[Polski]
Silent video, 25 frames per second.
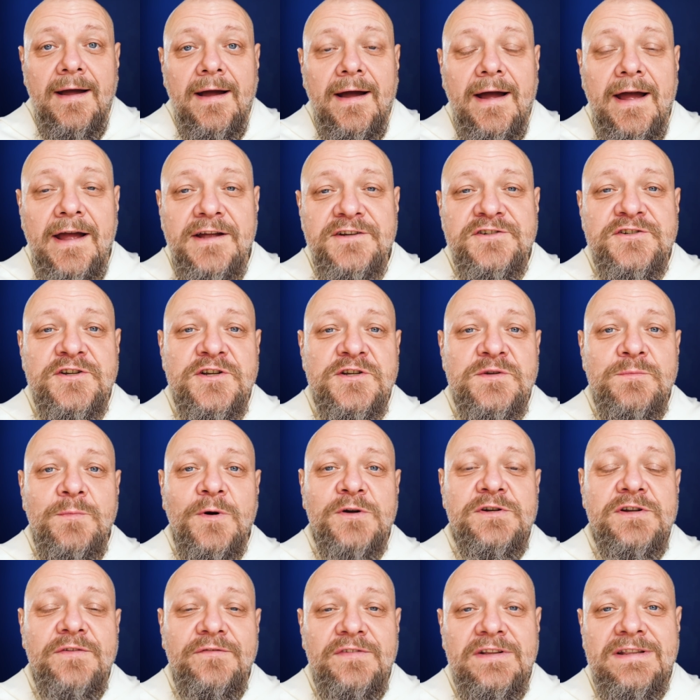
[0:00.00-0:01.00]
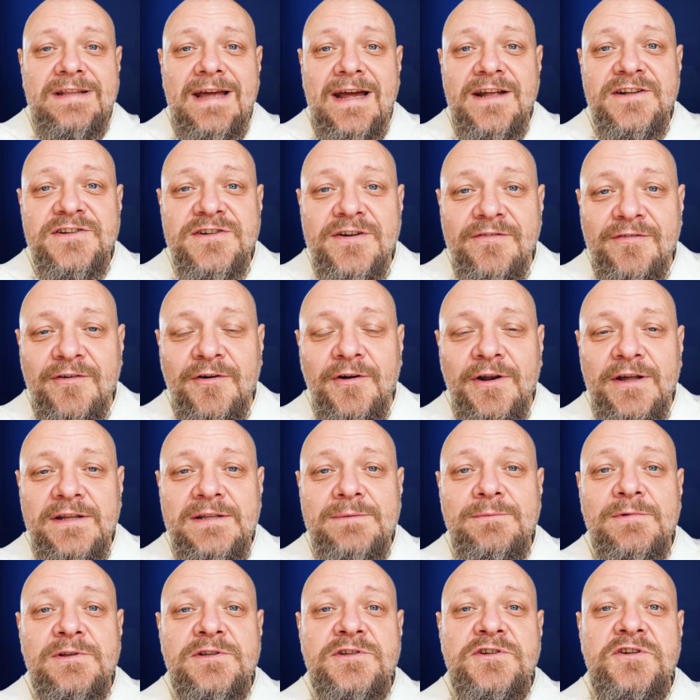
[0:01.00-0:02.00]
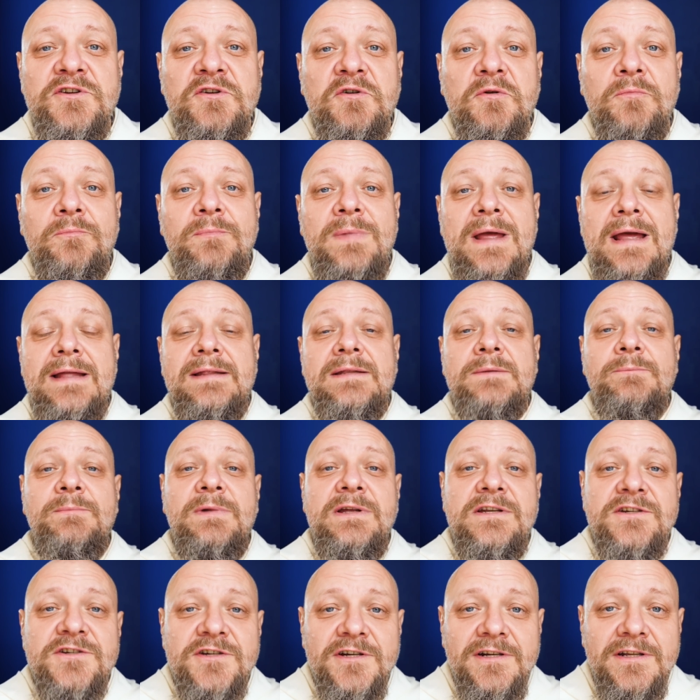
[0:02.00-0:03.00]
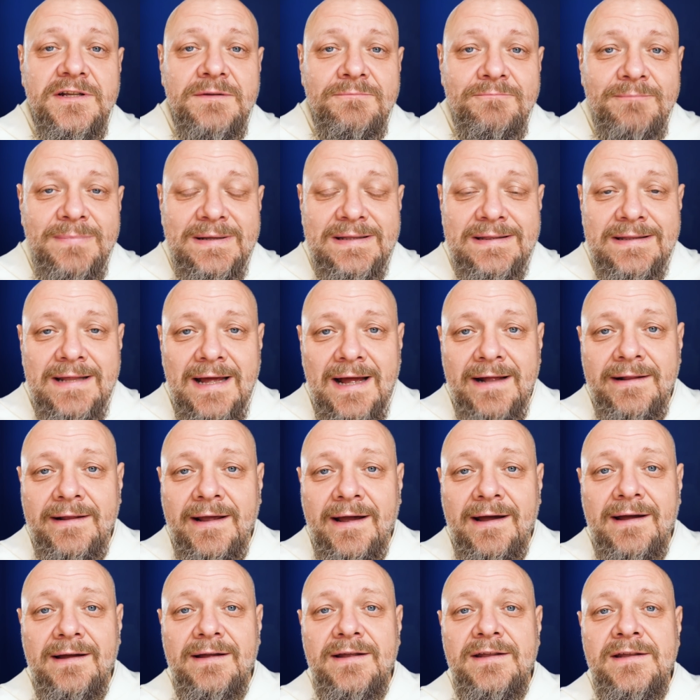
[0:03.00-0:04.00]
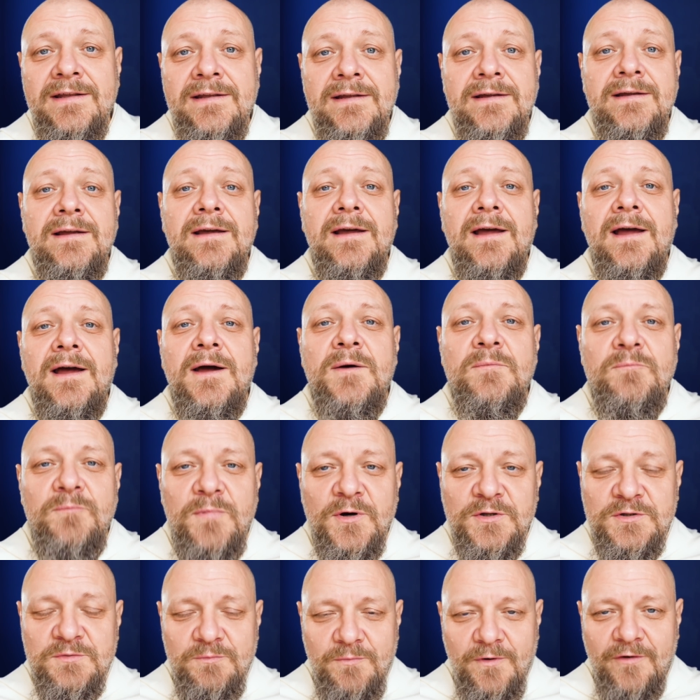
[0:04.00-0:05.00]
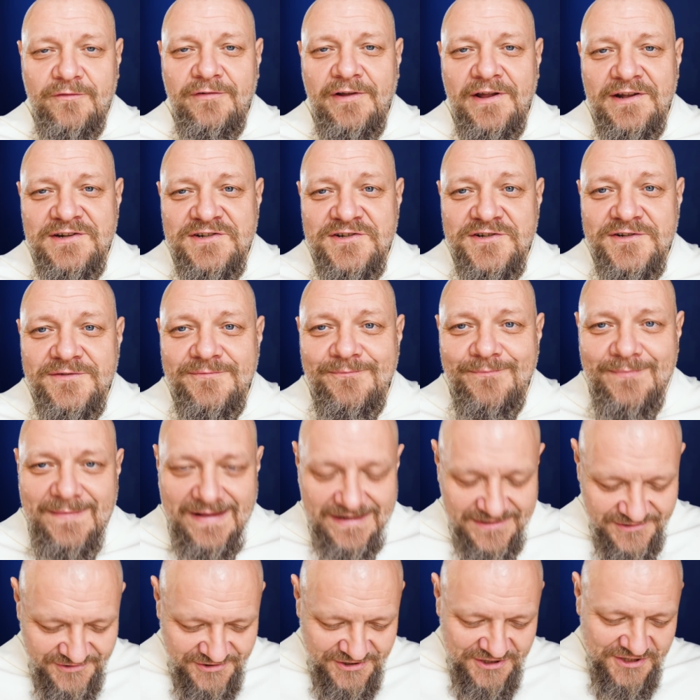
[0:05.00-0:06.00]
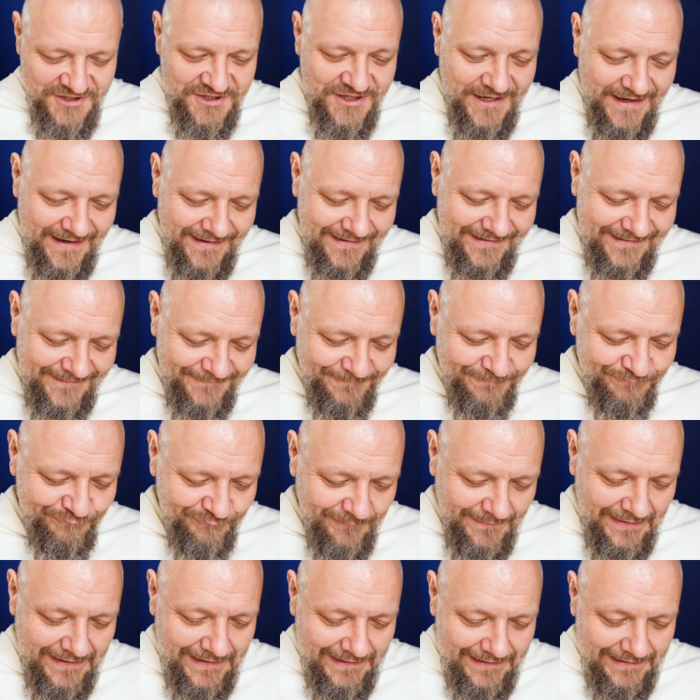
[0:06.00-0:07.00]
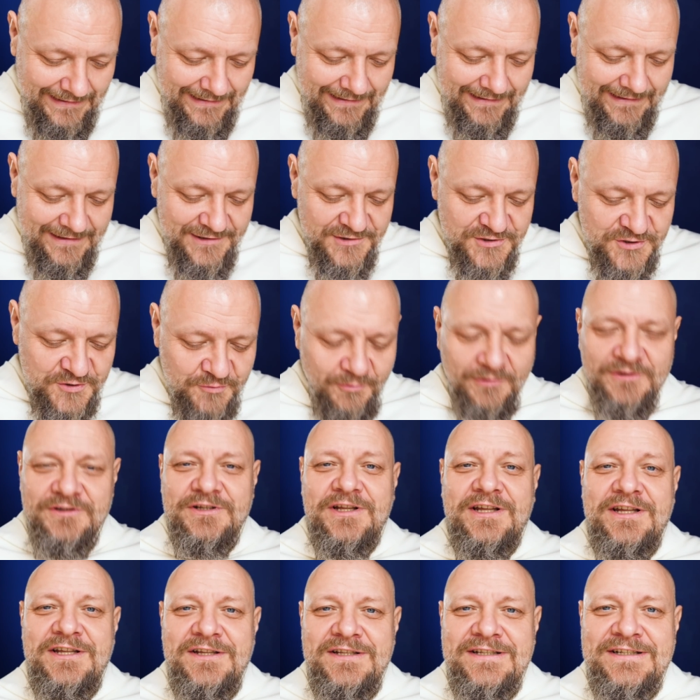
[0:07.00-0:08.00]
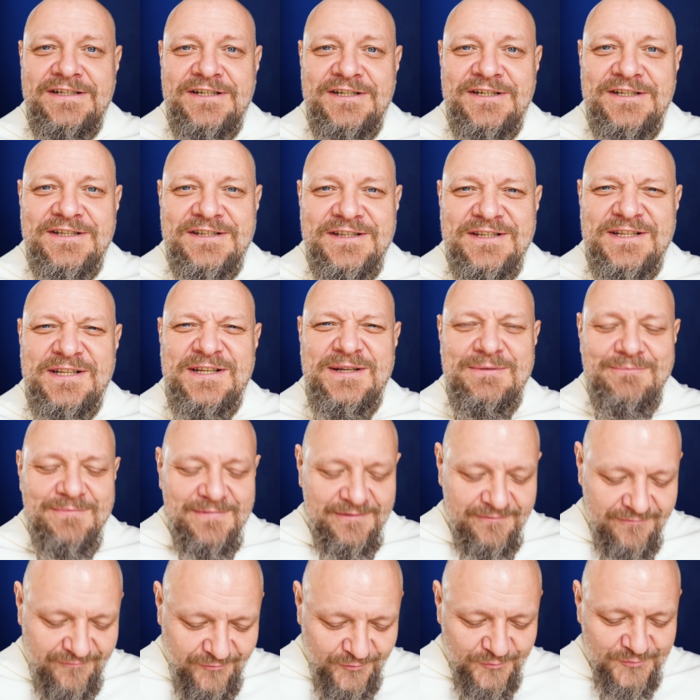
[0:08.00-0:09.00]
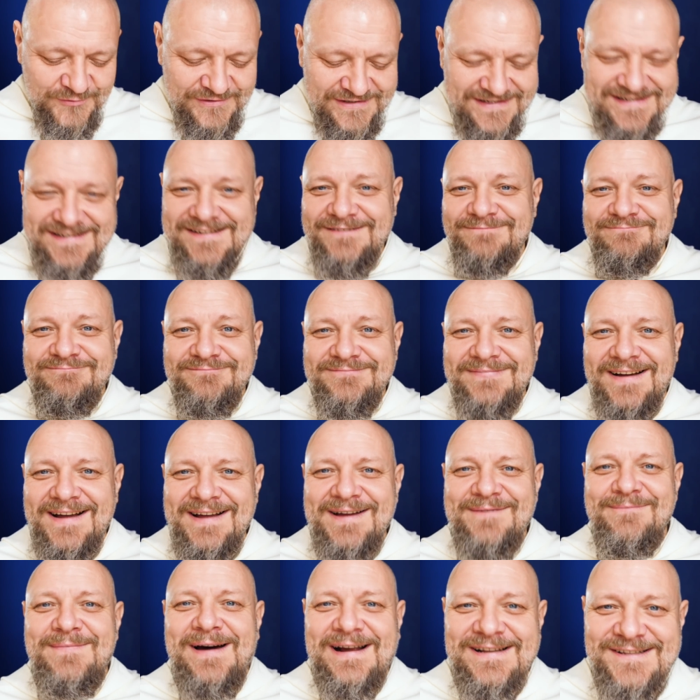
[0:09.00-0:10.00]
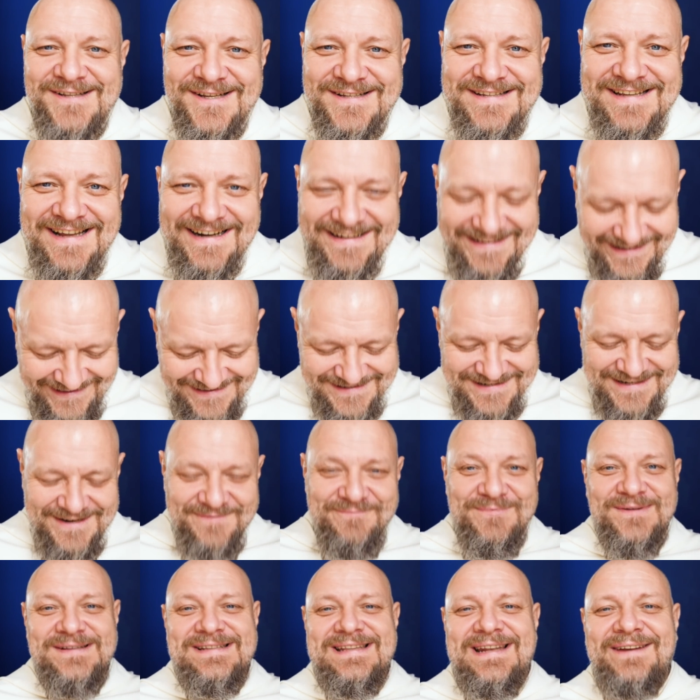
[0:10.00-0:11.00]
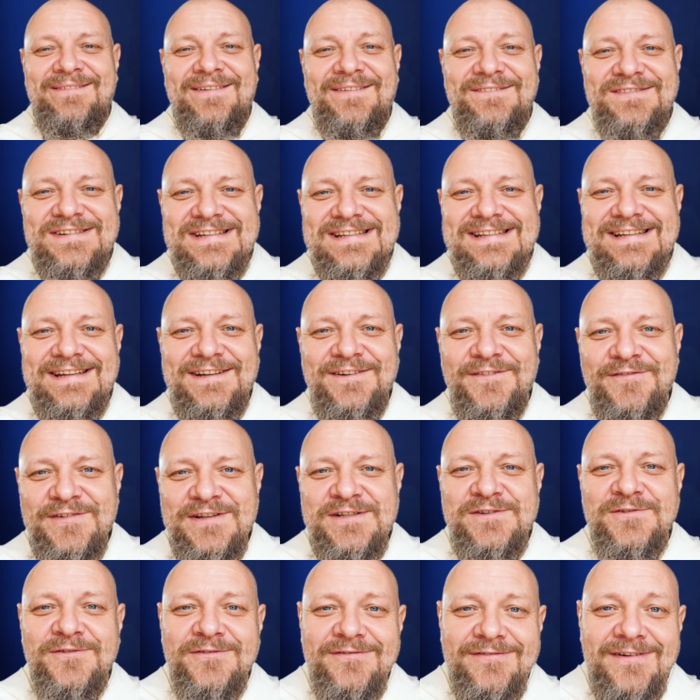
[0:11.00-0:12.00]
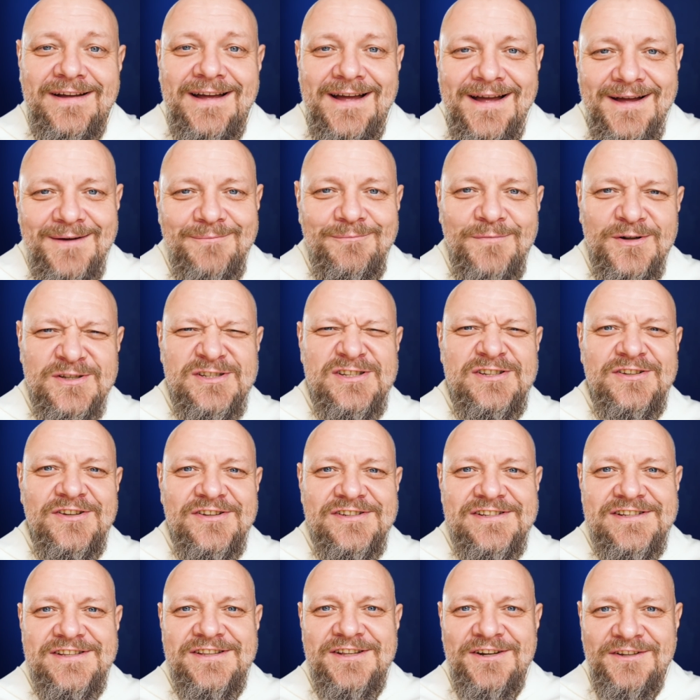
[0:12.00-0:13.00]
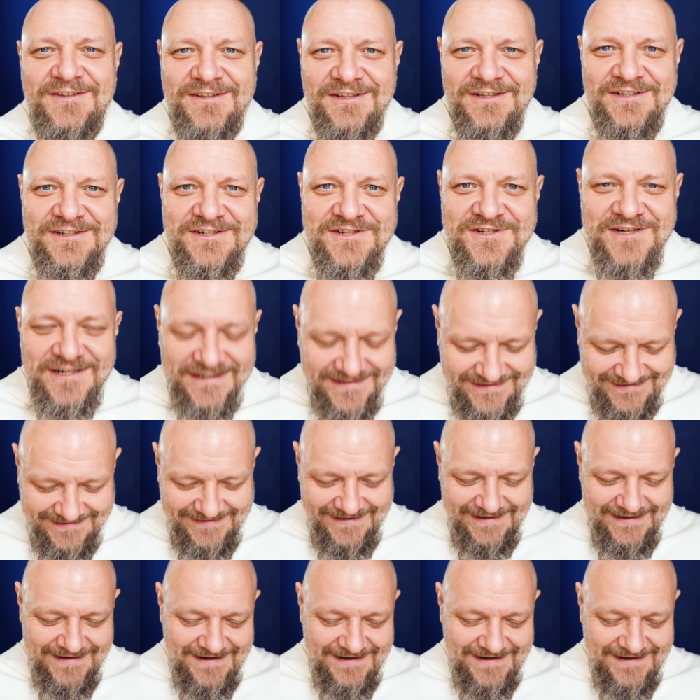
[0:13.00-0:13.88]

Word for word: Hej, szczęść Boże, witajcie w kolejnym odcinku P&P, czyli pytania i podpowiedzi. Dzisiaj członkini Team Woods. Bardzo serdecznie pozdrawiam wszystkich widzów mocno stronniczych.